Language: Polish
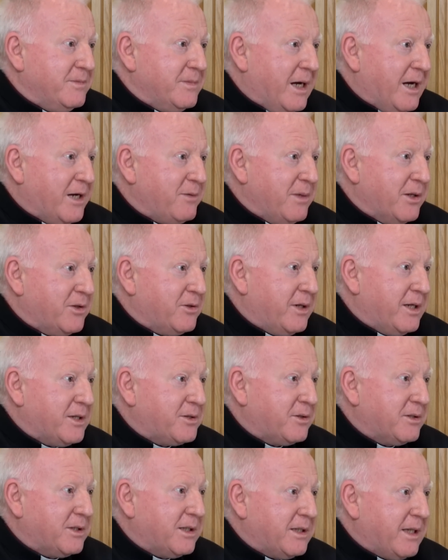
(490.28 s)
Armia
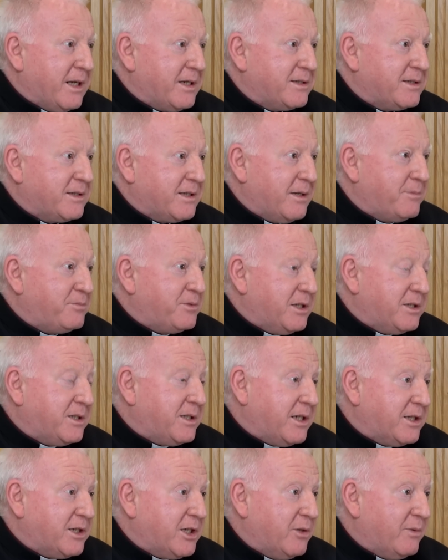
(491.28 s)
turecko-tatarska
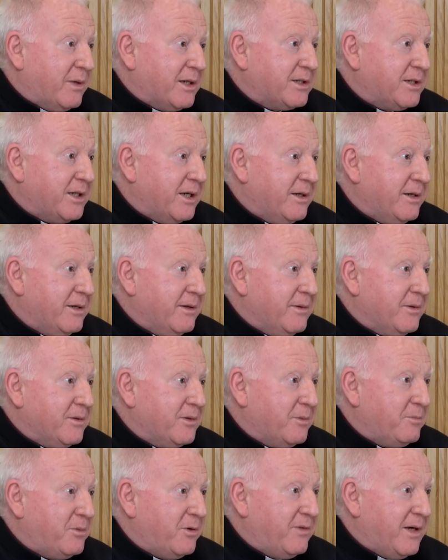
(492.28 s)
przestraszyła się.
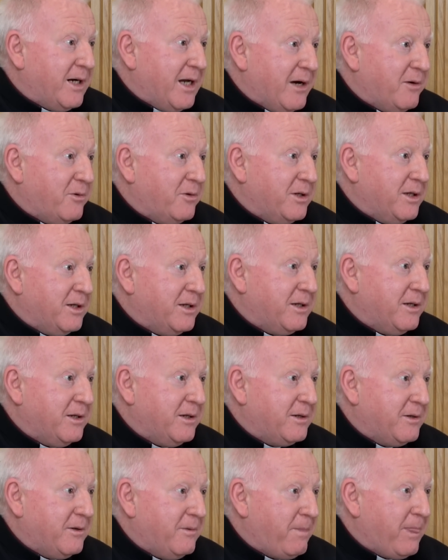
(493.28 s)
To powalało ich,
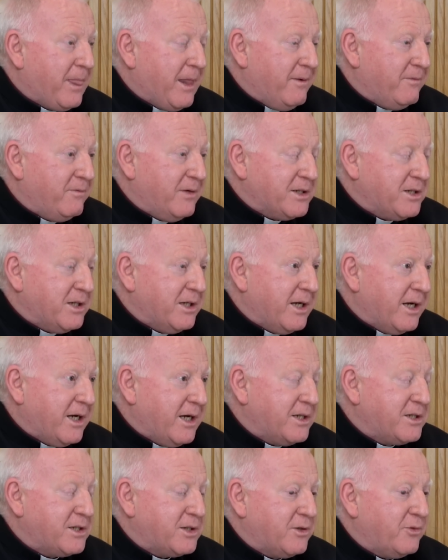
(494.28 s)
ich właśnie
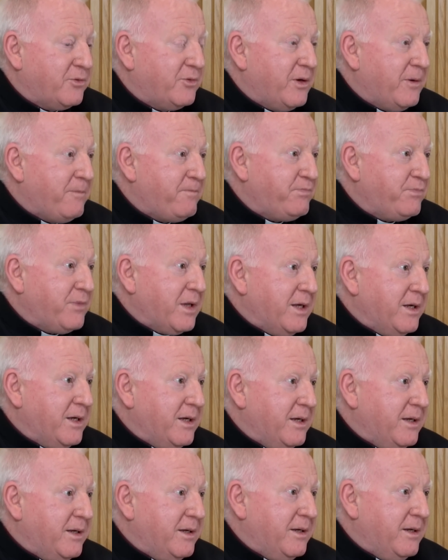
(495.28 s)
najeźdźców
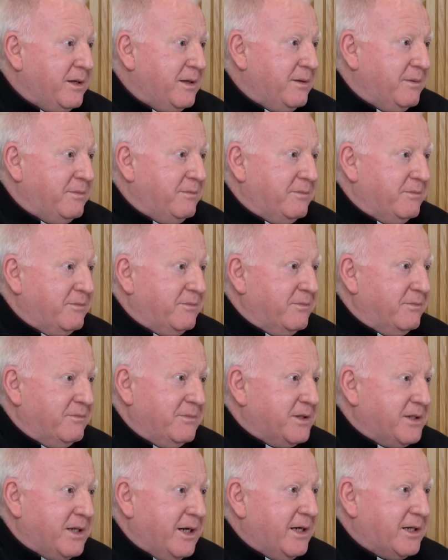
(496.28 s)
i, i
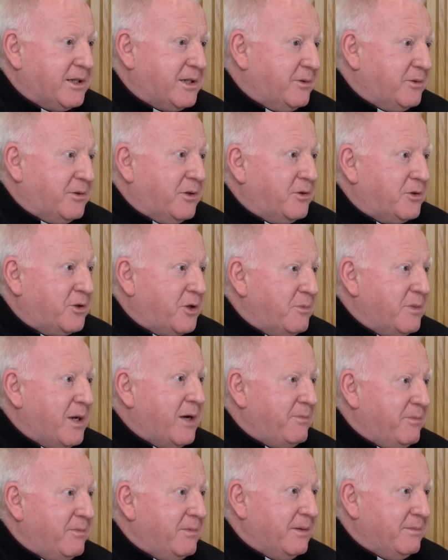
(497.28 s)
że to
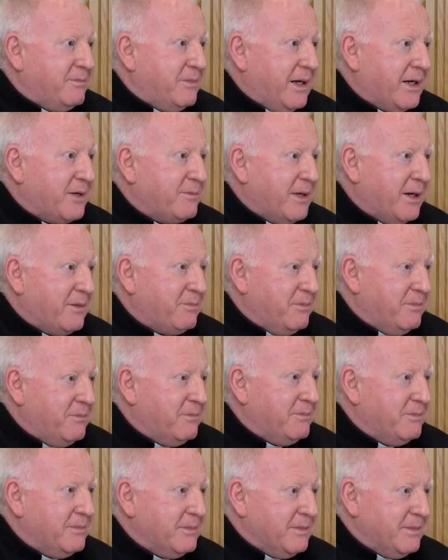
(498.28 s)
ogromna armia
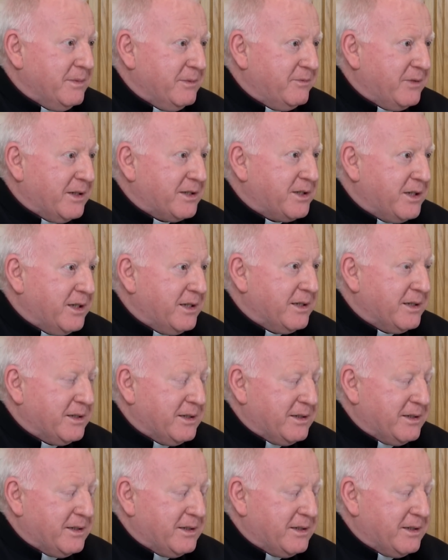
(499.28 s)
właśnie